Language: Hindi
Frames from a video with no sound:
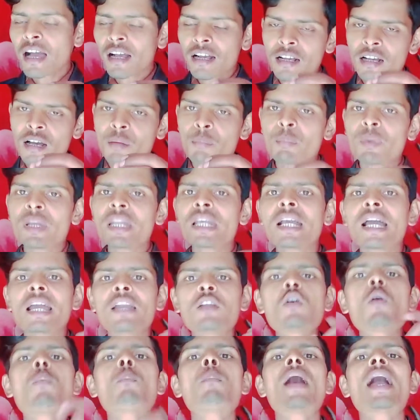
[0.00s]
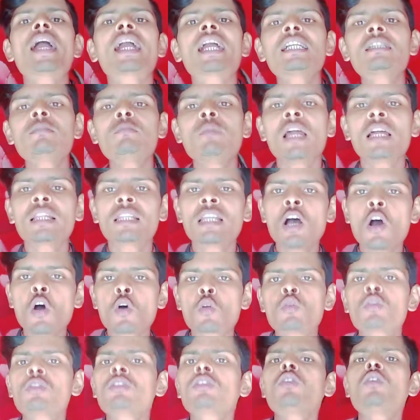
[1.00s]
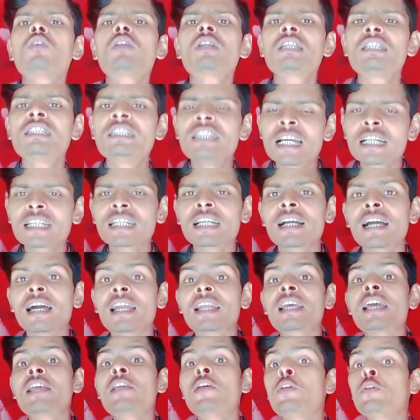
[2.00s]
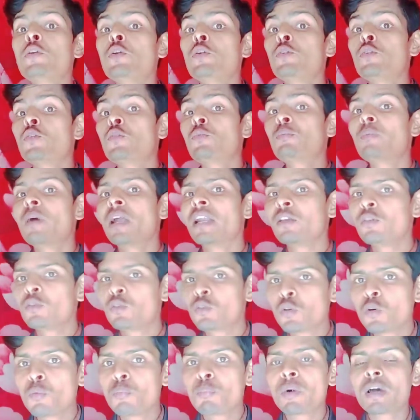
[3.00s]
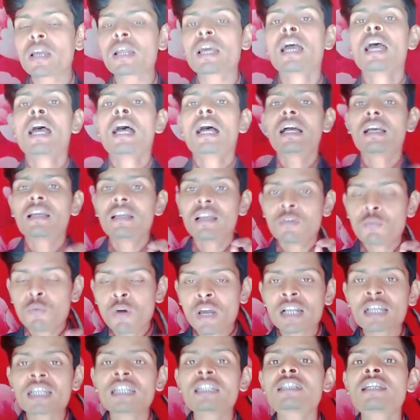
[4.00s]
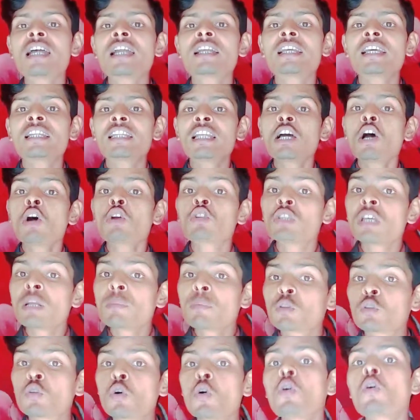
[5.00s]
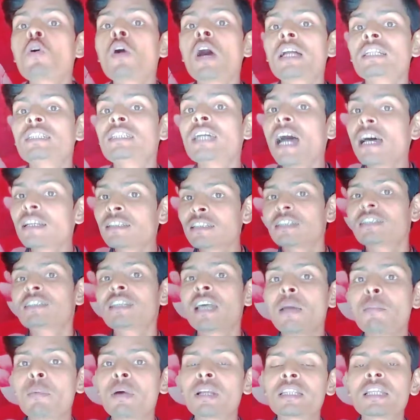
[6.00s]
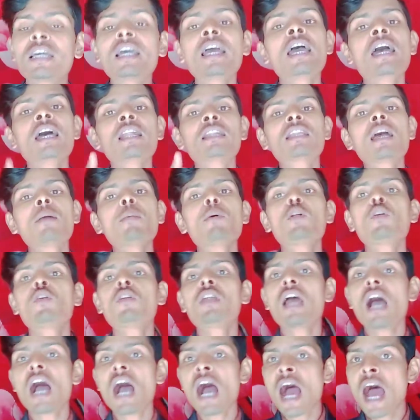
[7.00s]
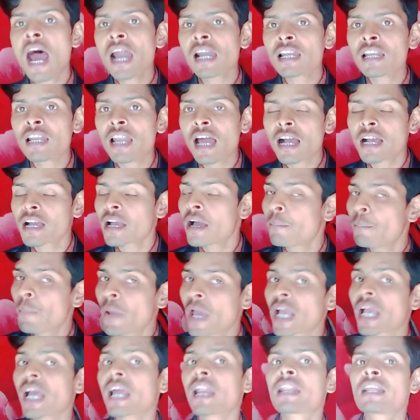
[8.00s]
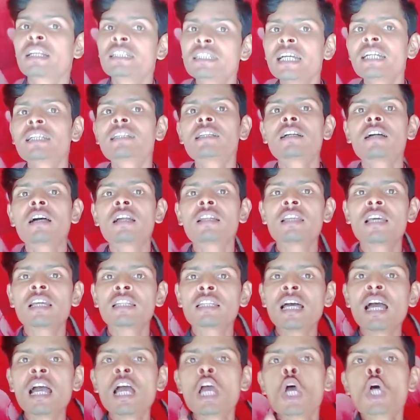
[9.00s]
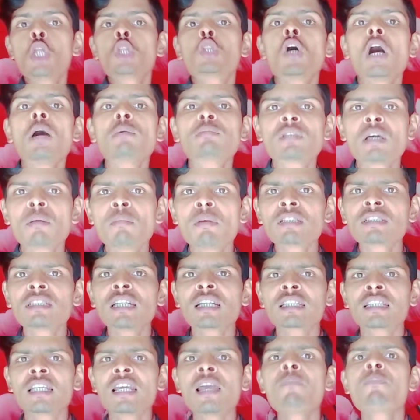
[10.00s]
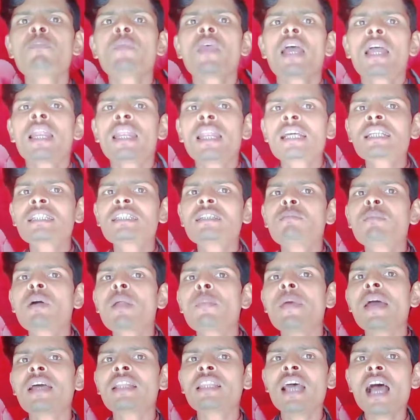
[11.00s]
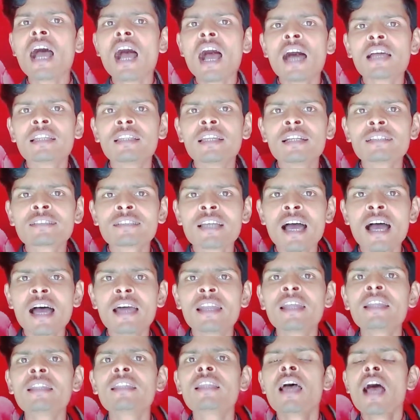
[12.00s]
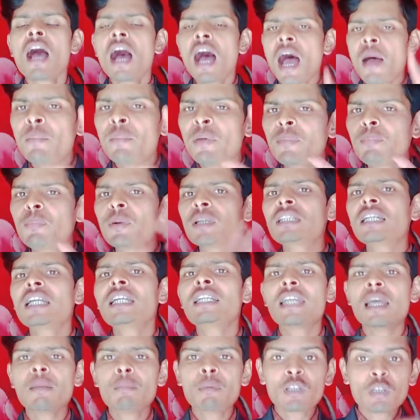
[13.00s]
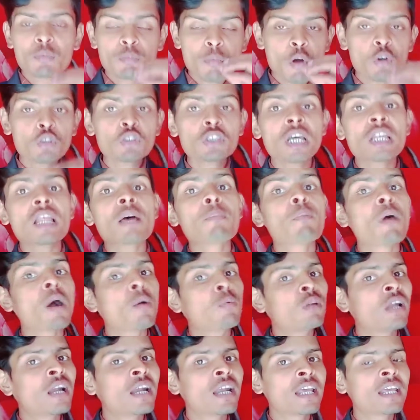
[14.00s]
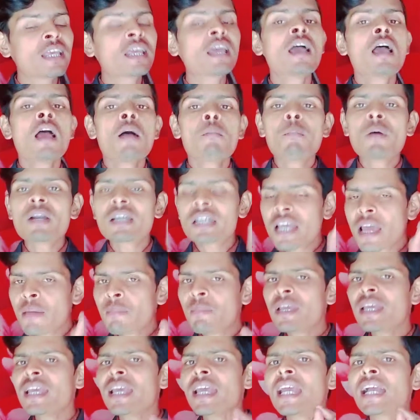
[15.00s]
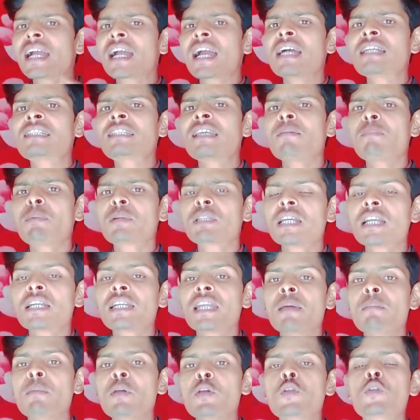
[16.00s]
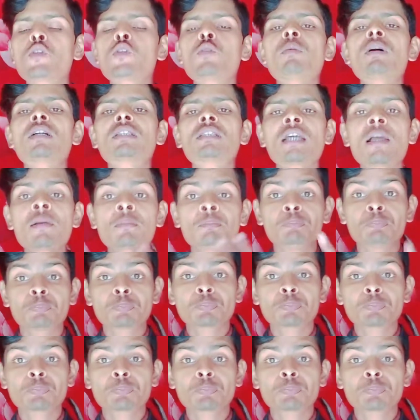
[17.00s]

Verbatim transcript: लाख कंपनी का इनको पैकेज मिला था और उनको रिजेक्ट करके ये यूट्यूब पर यूट्यूब पर वर्क स्टार्ट किए थे और सिर्फ दो सब्सक्राइबर थे तब इन्होंने आठ लाख का पैकेज रिजेक्ट कर दिया था तो आप समझ सकते हैं नेक्स्ट नंबर पर आता है आदर्श आनंद अभी प्रेजेंट टाइम में तो बहुत ज़्यादा पॉपुलर नहीं है बट ये भी एक ऐसे प्रेजेंट टाइम में यूट्यूबर्स हैं